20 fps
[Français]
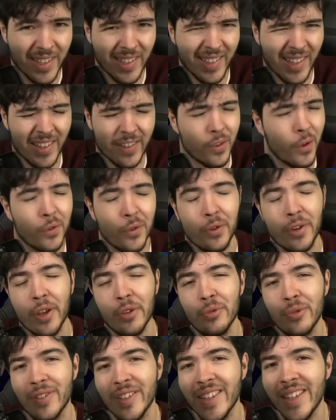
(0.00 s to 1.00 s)
qui serait sans
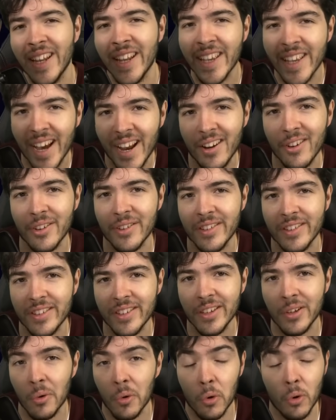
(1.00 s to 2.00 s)
aucun doute illégal
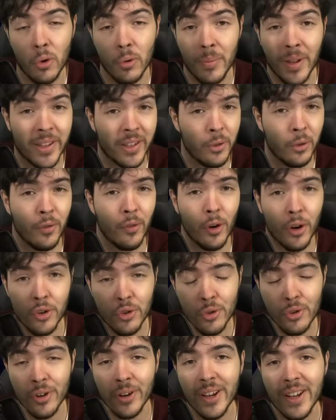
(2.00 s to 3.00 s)
si on le mettait devant un
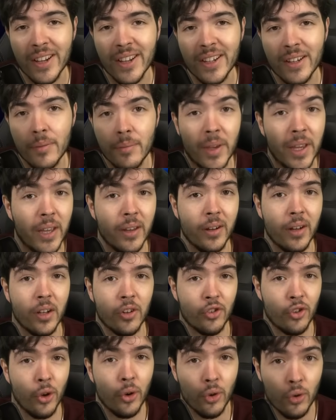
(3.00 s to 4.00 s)
juge, mais
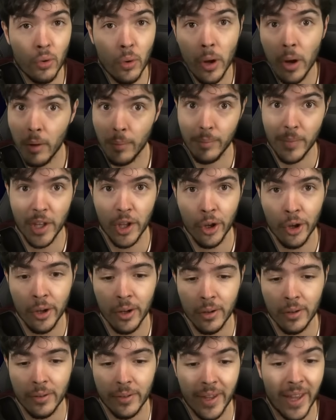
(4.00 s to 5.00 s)
un jeune joueur
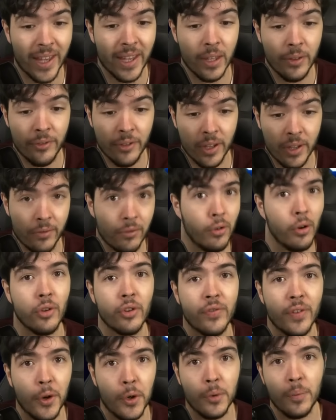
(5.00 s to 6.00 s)
mineur, naïf et voulant
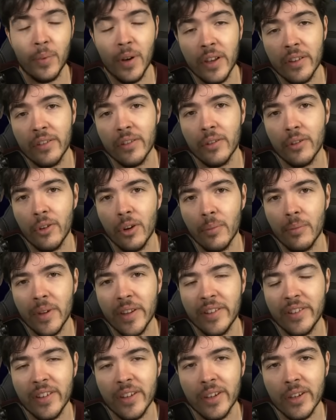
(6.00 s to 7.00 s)
se faire une place dans le
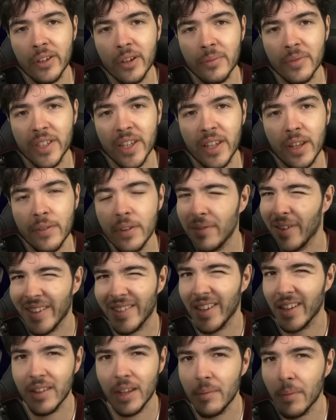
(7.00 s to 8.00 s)
métier comme Canavi va
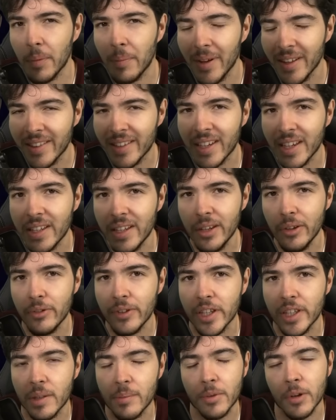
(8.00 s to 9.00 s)
certainement pas traîner
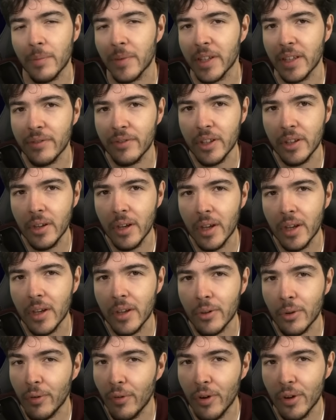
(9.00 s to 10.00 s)
une équipe comme Griffin
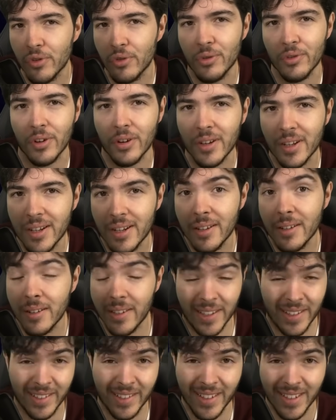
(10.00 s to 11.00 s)
devant un juge.
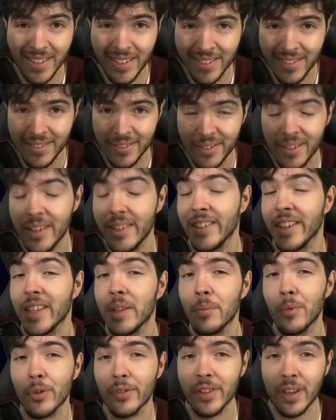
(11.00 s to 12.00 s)
Et ça, les
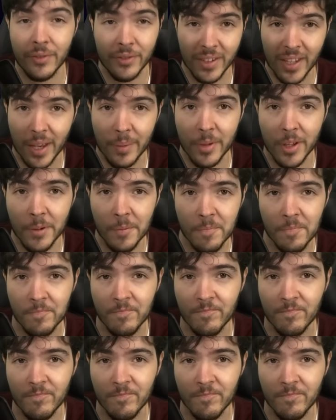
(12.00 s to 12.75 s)
équipes le savent très bien.